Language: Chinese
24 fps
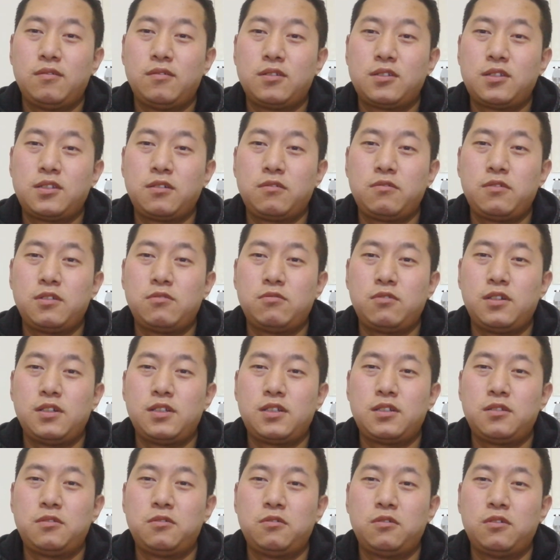社会主义
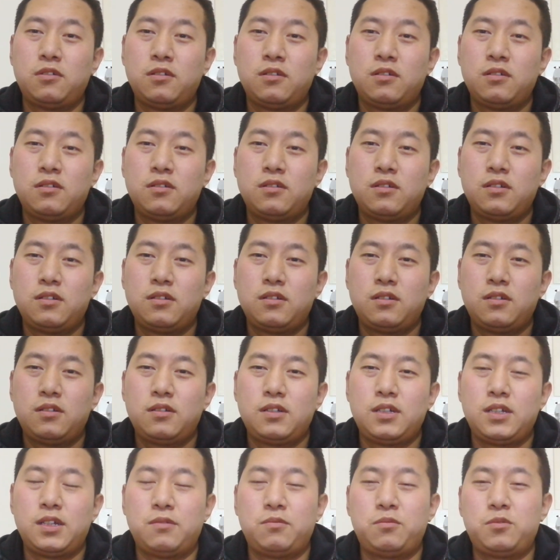制度
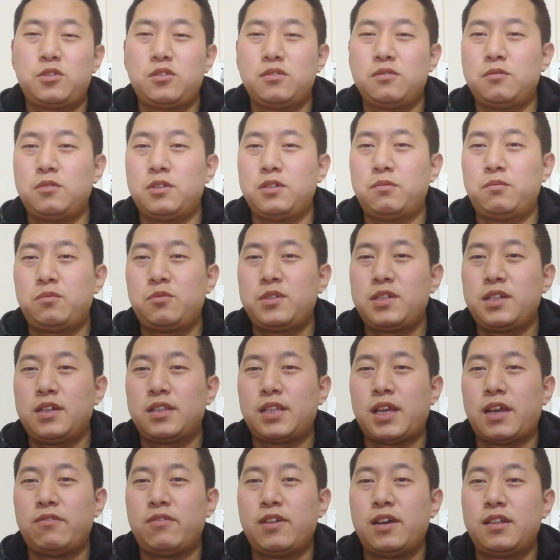也不向
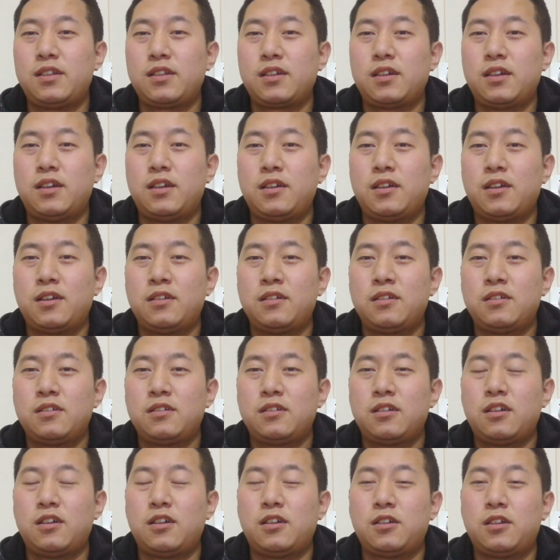台湾那个
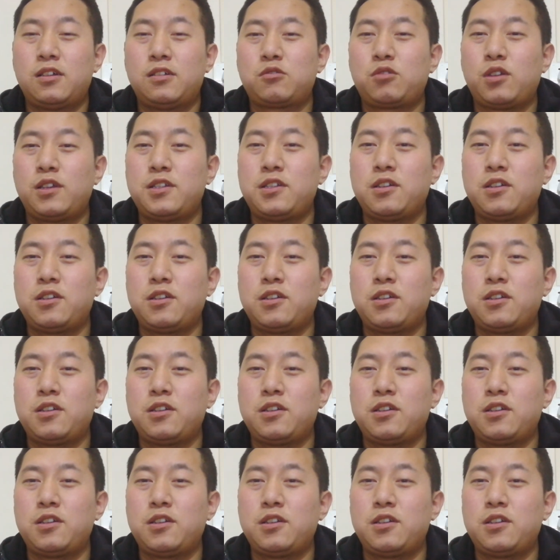推